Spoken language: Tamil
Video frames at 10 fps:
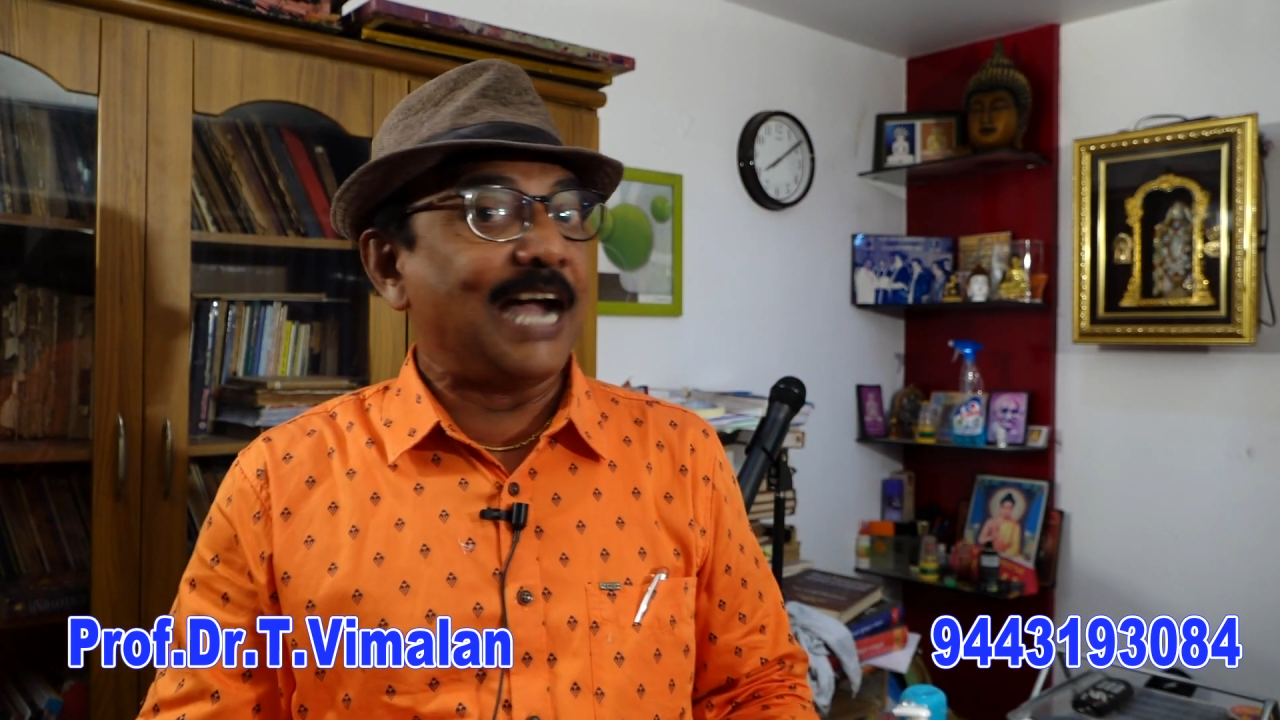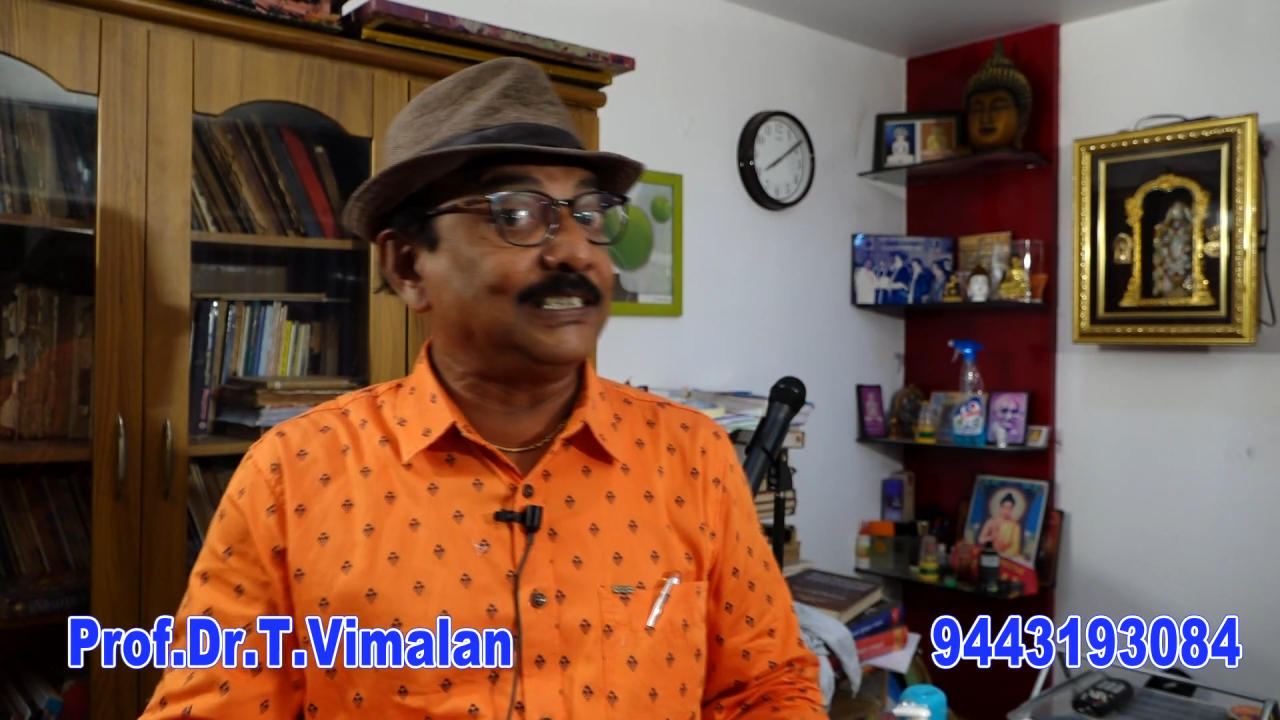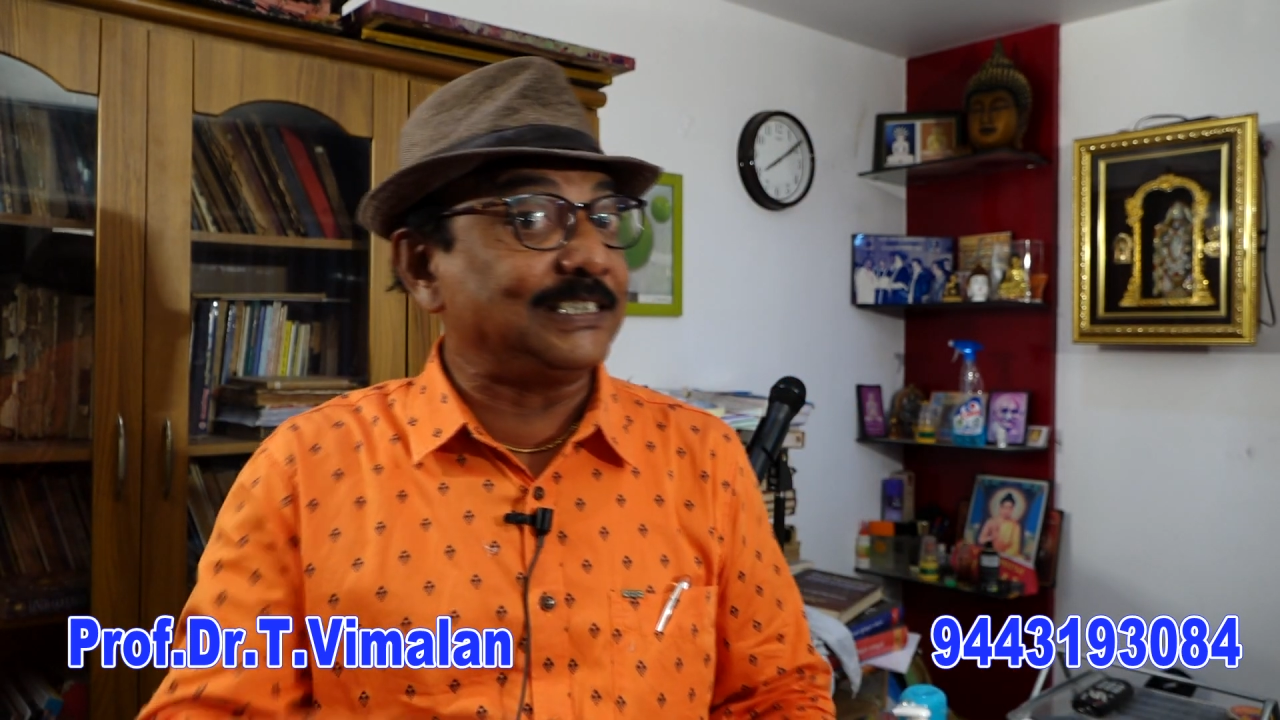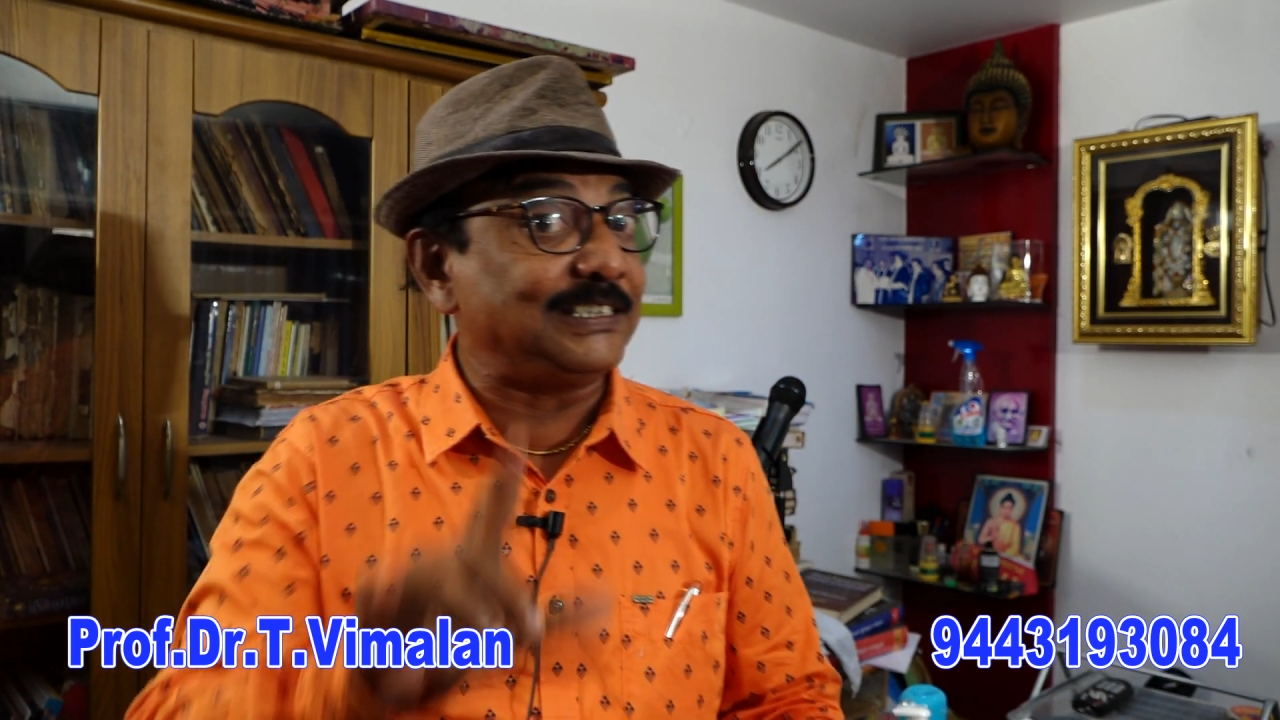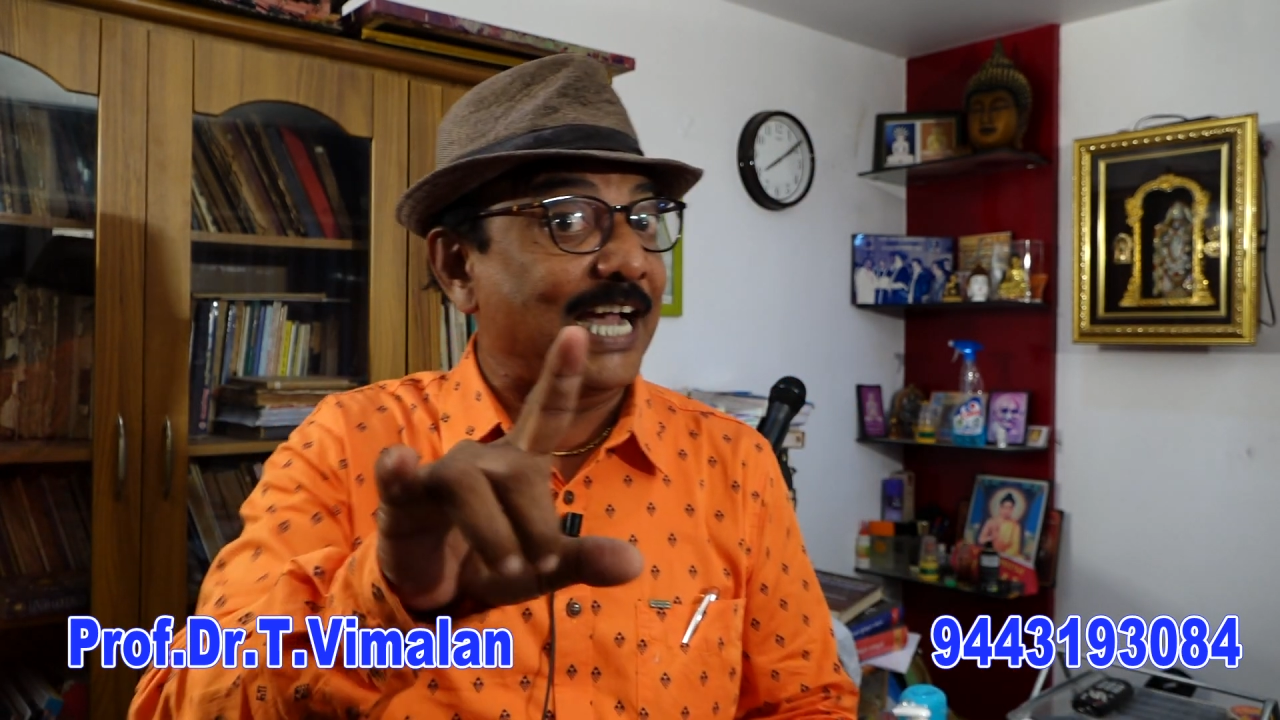அஞ்சு